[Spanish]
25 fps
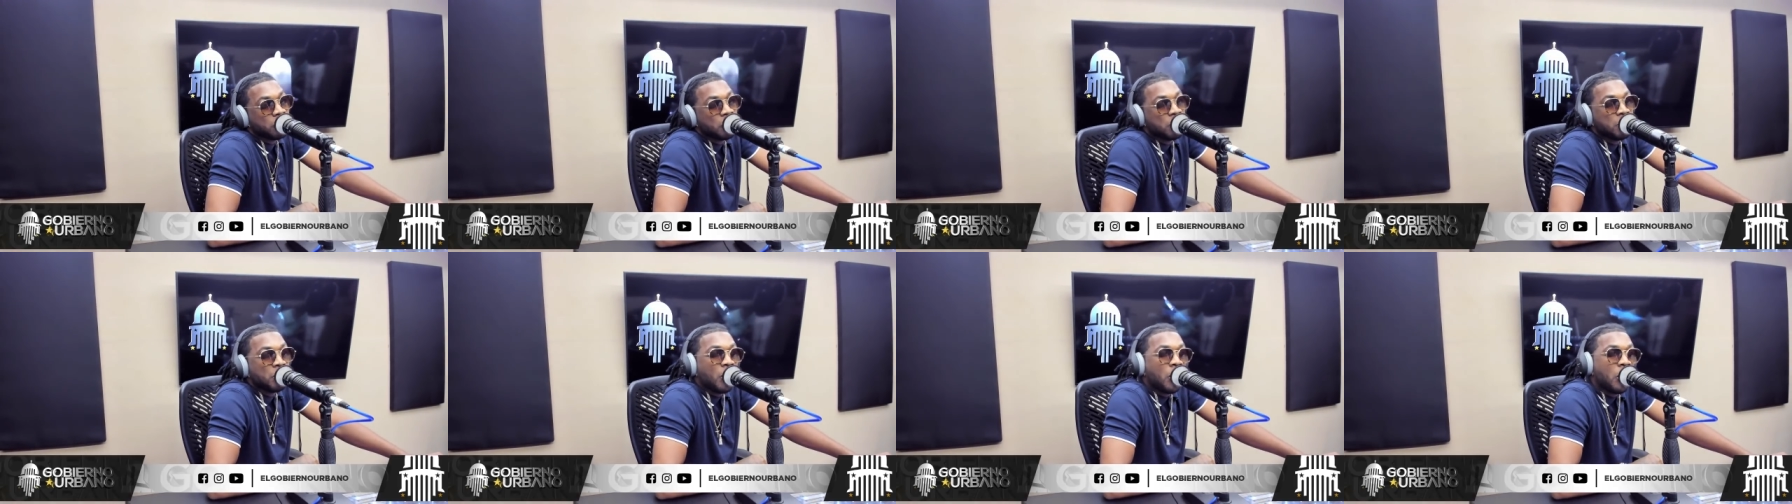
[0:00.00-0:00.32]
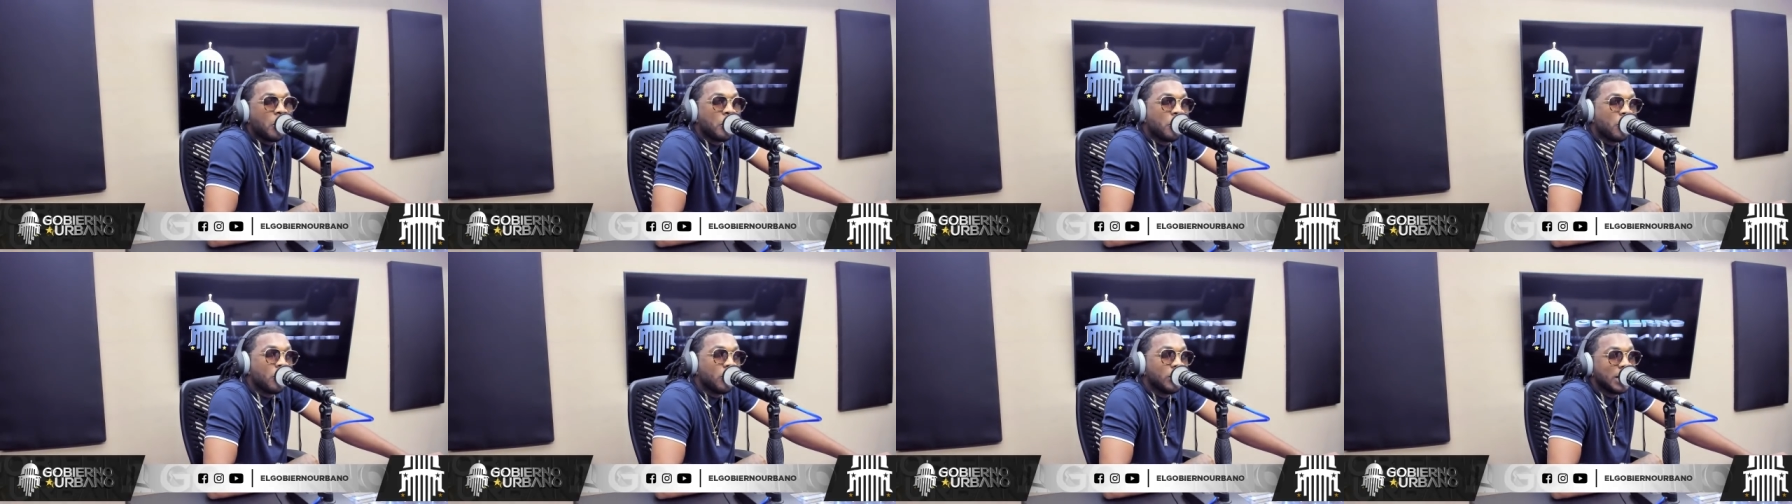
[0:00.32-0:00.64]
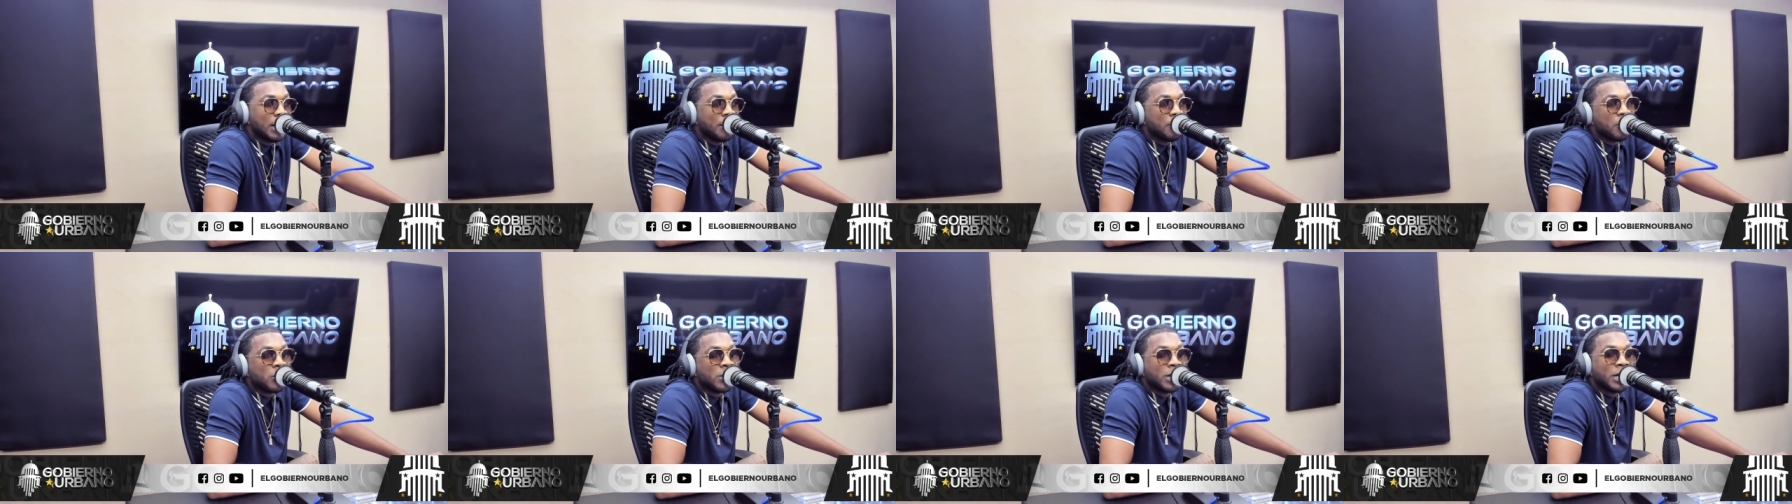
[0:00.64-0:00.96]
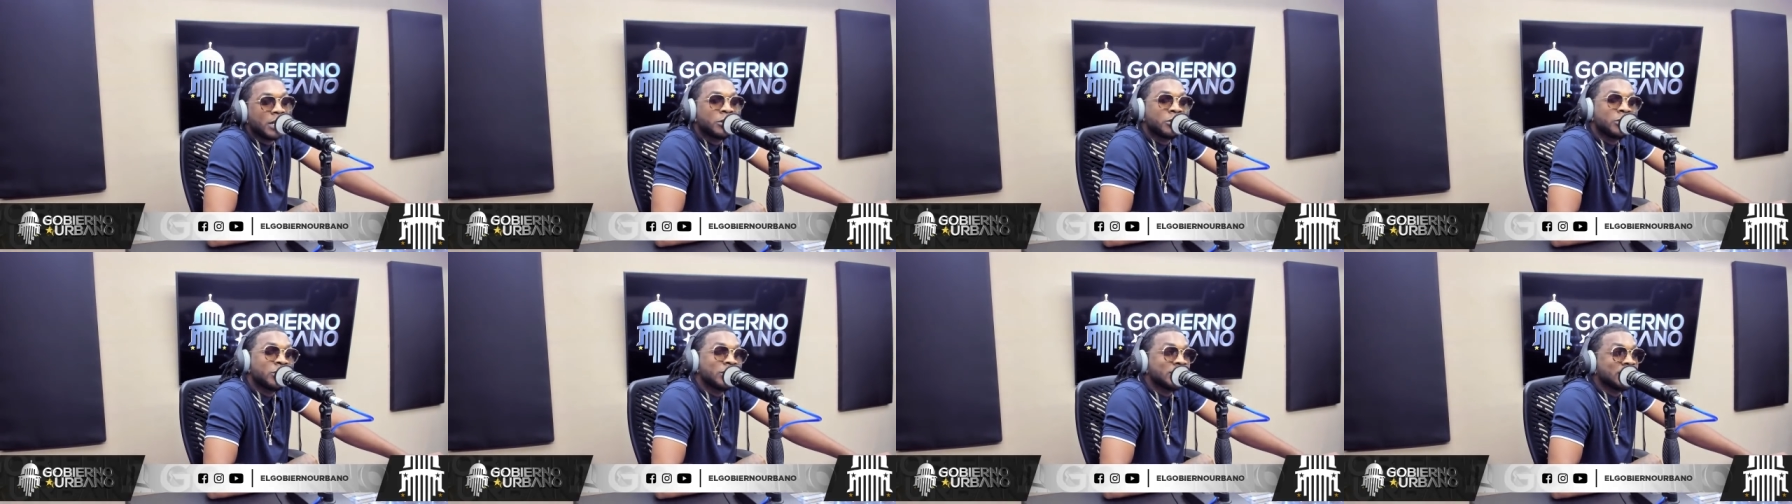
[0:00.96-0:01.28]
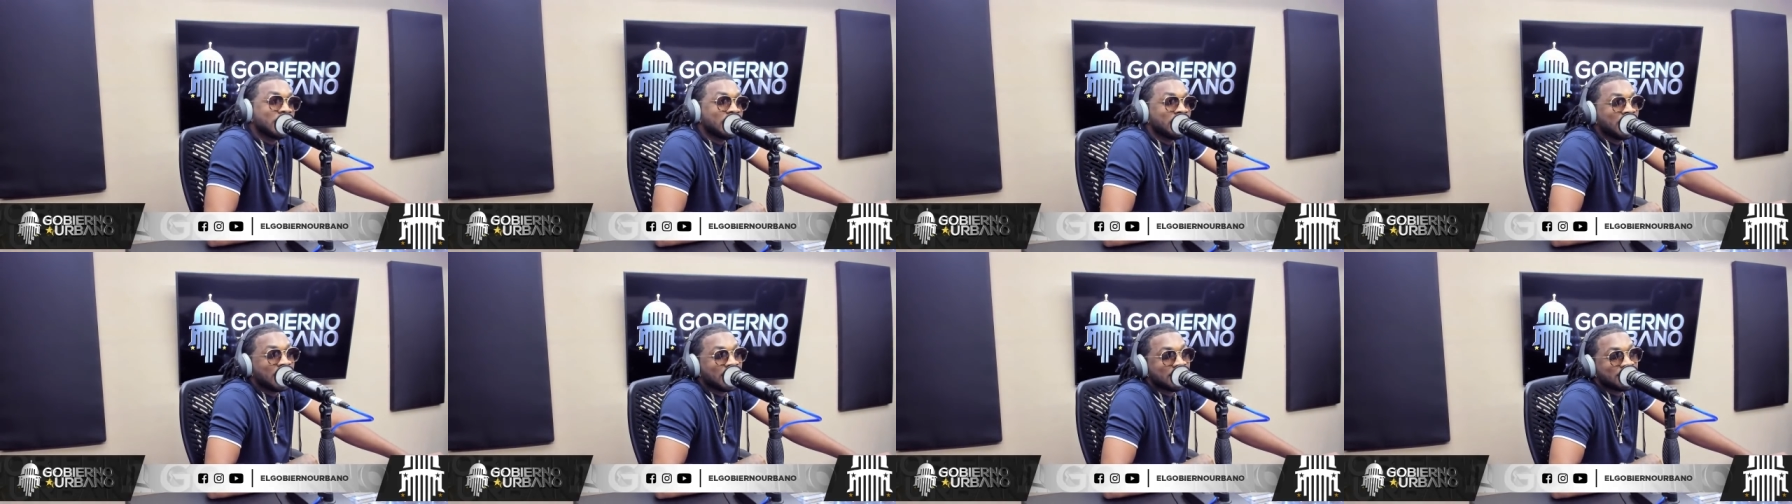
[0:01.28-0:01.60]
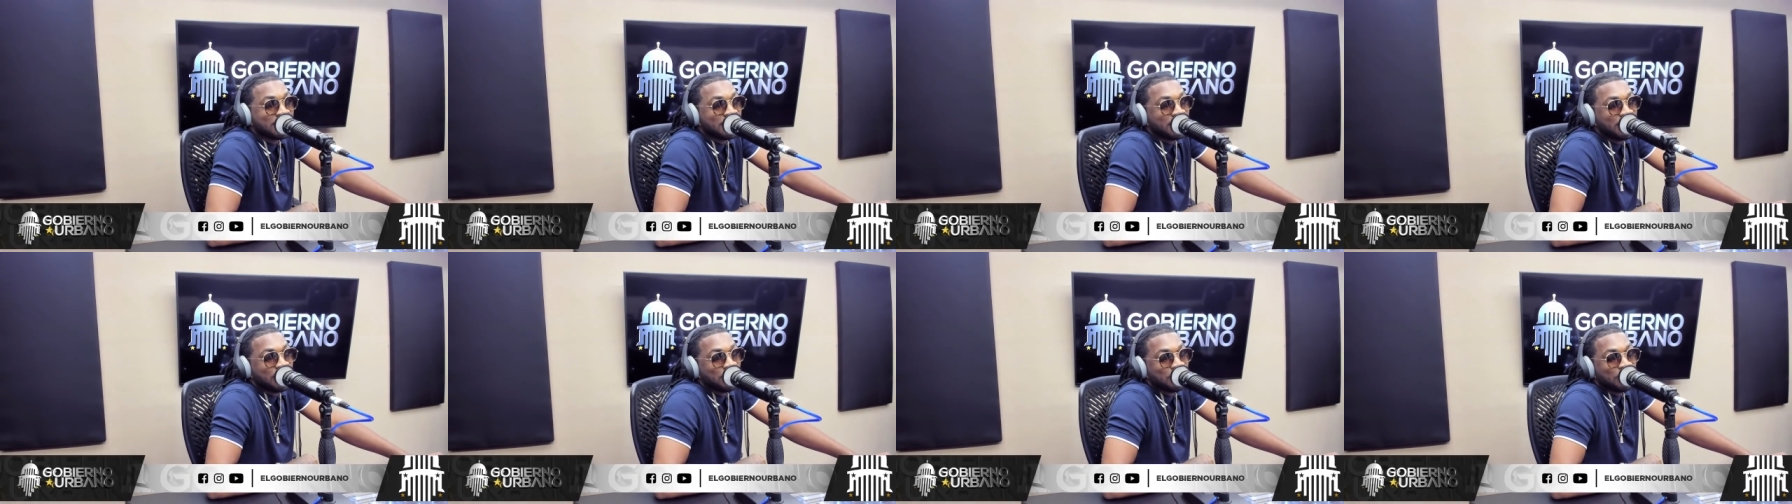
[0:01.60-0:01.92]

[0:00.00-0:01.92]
un bobo en la boca de un recién nacido.